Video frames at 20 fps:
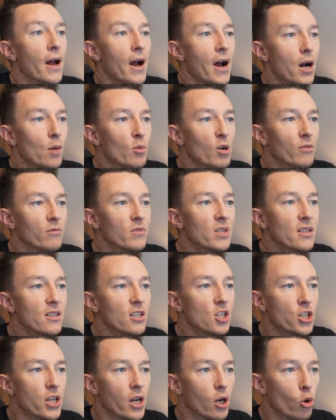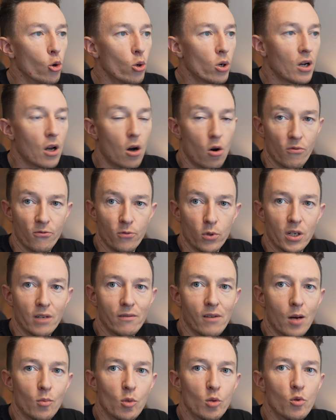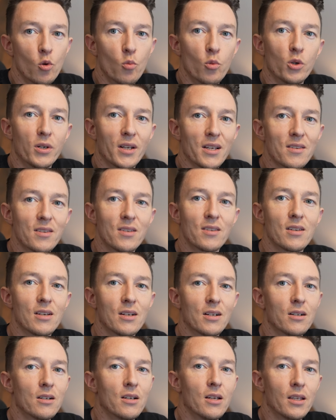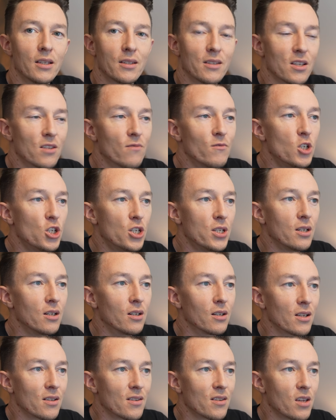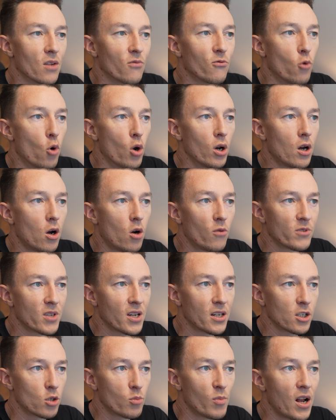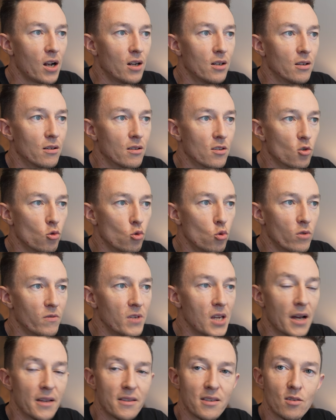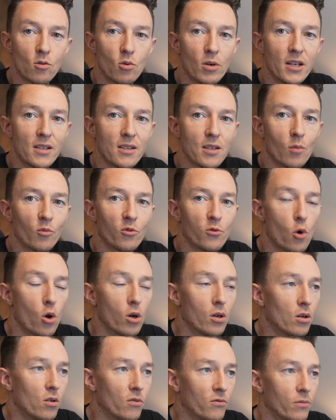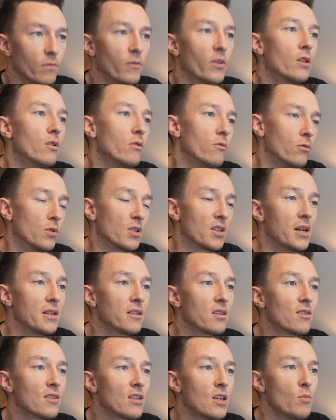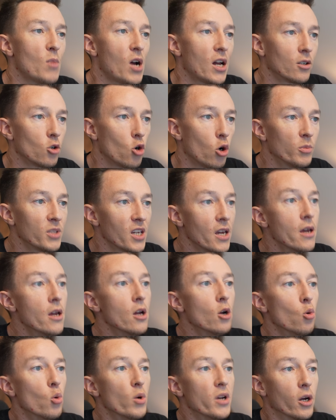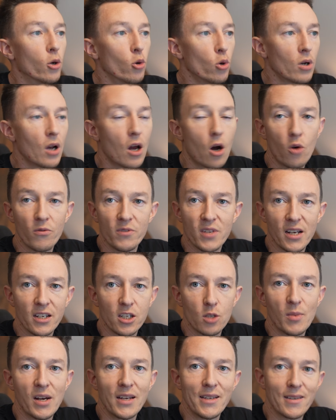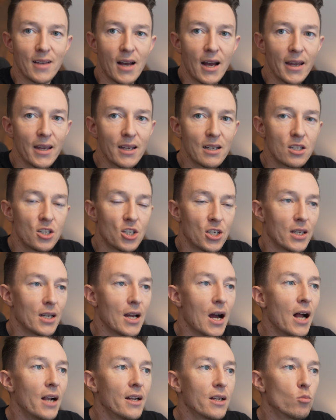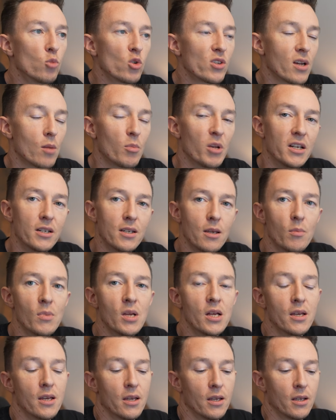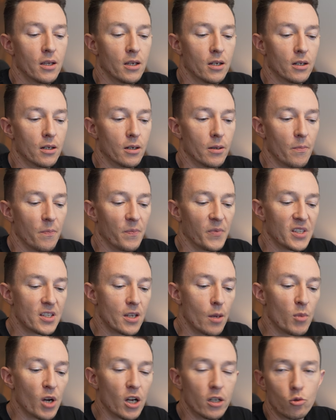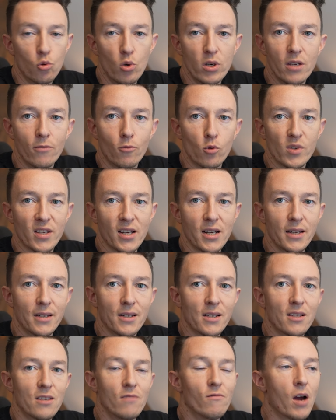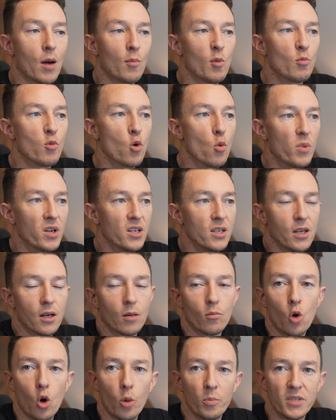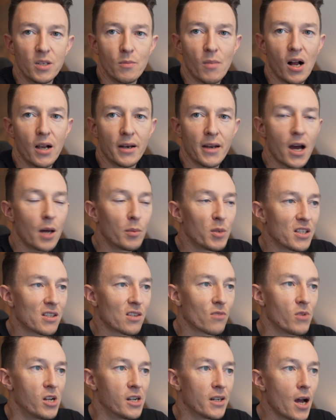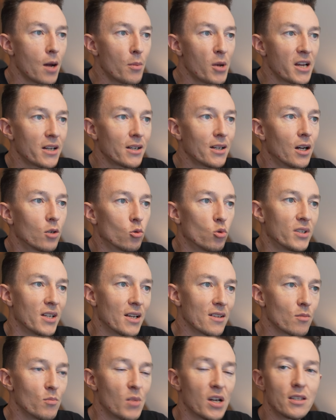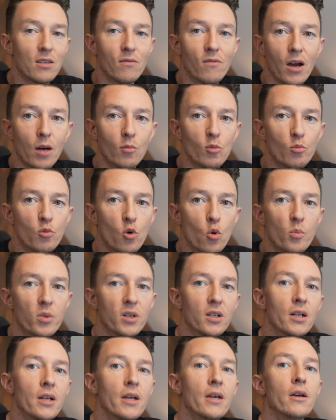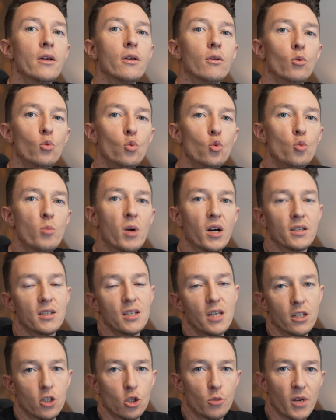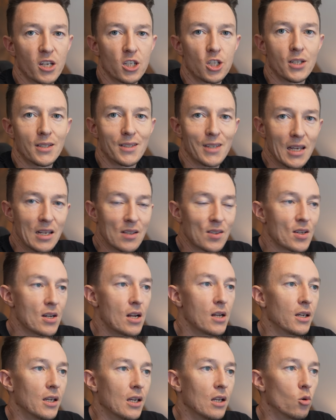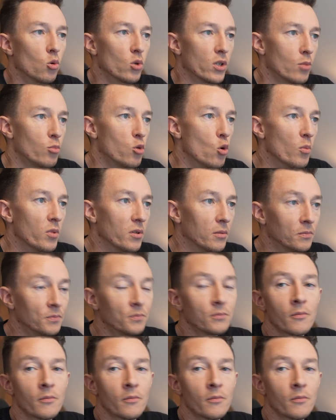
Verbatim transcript: Aber wie sich der Rücklauf von der Wärmepumpe, und das ist ja das Wichtige, dass der Vorlauf, sage ich mal, so gut wie eins zu eins am Vorlauf für das Heizsystem ankommt. Und der Rücklauf, sage ich mal, ist eigentlich egal, der muss aber in dem ähm, Temperaturniveau sein, dass die Wärmepumpe in ihrem optimalen Arbeitsfeld arbeiten kann. Und das macht die Wärmepumpe über die entsprechende Drehzahlregelung der Pumpe.